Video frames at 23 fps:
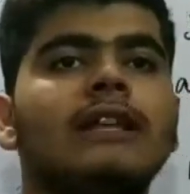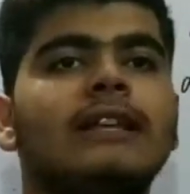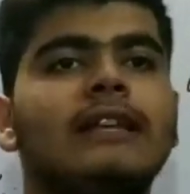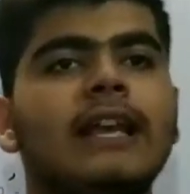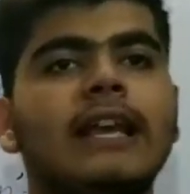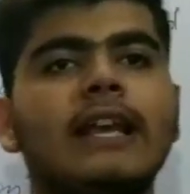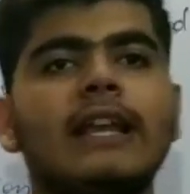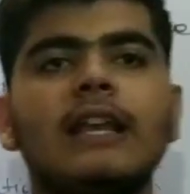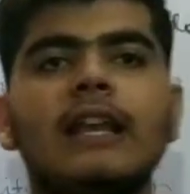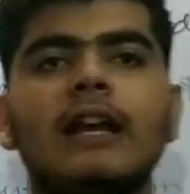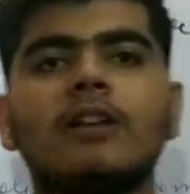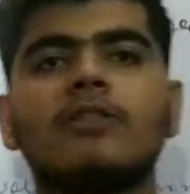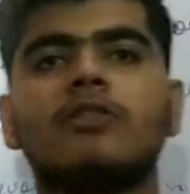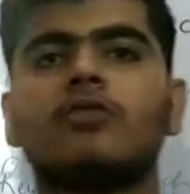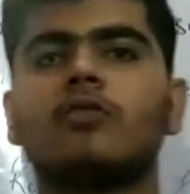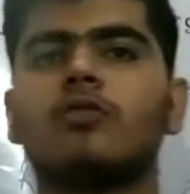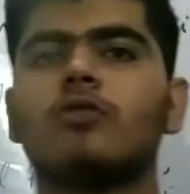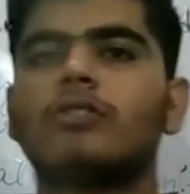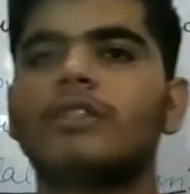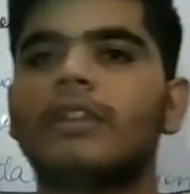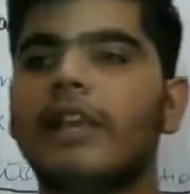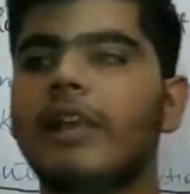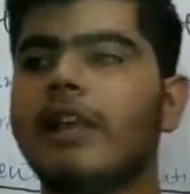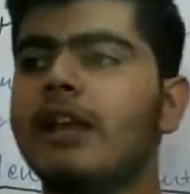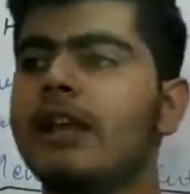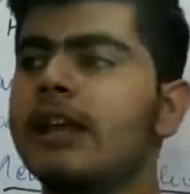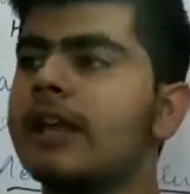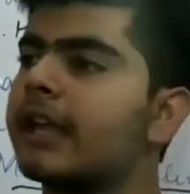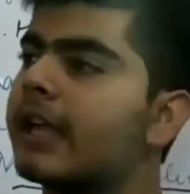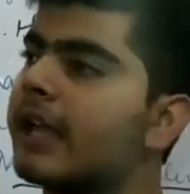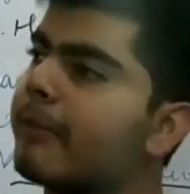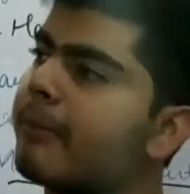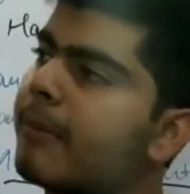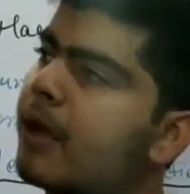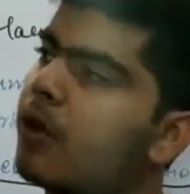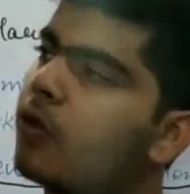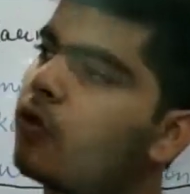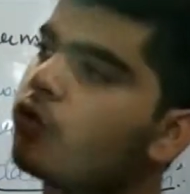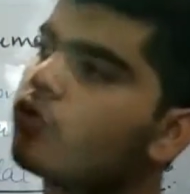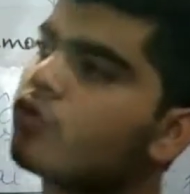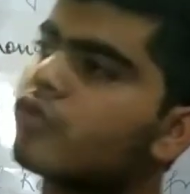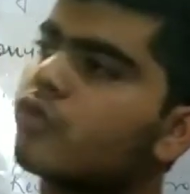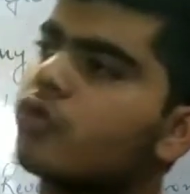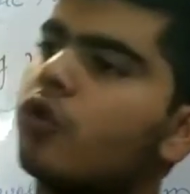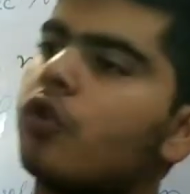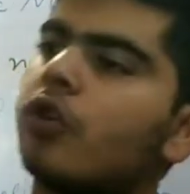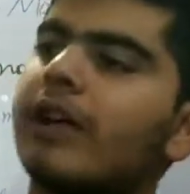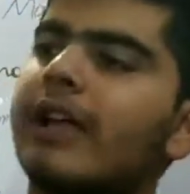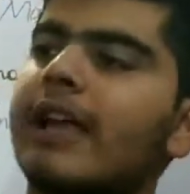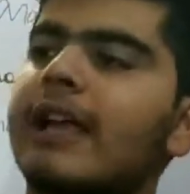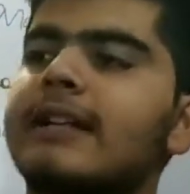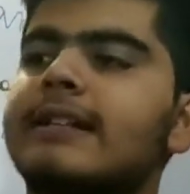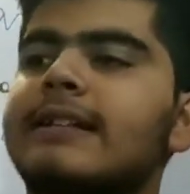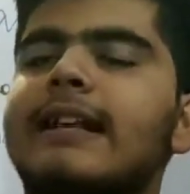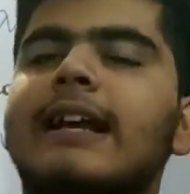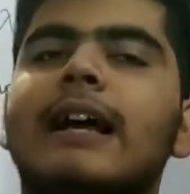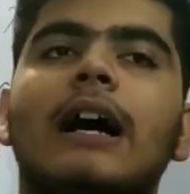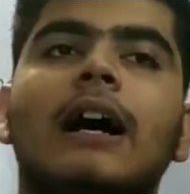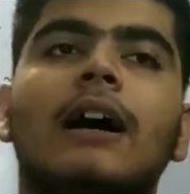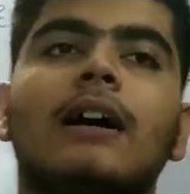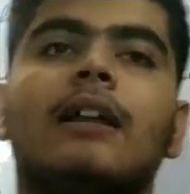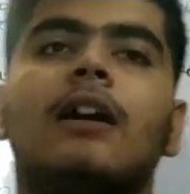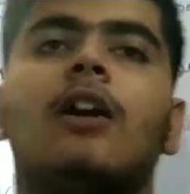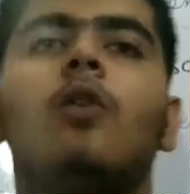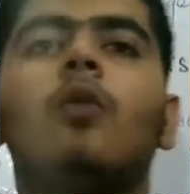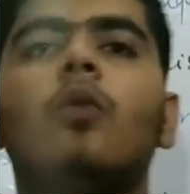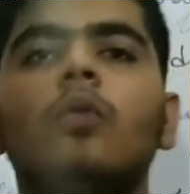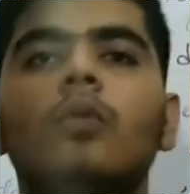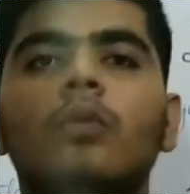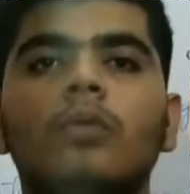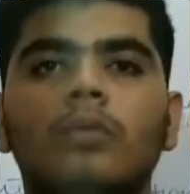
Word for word: ये ना सोचे कि मैं उसको कैसे हराऊं